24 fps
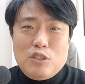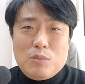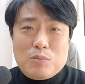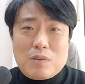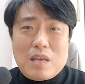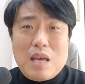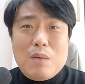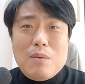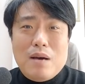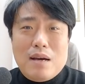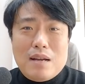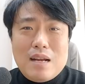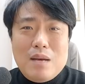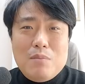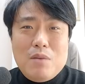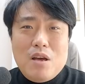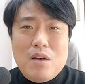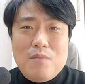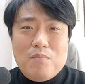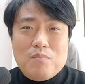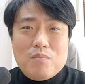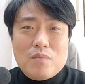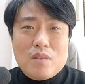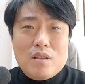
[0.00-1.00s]
쉽게
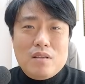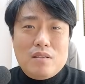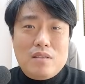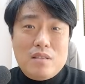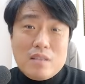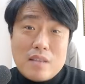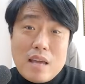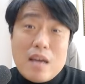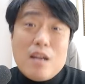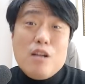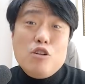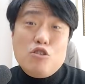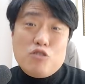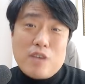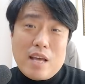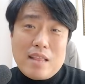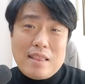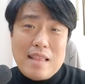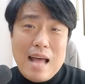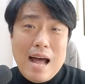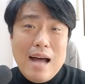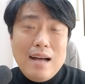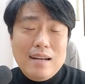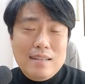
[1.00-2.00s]
말하면 특혜를
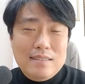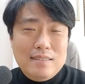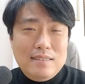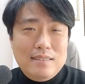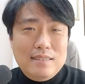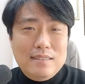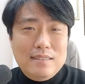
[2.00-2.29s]
주겠다.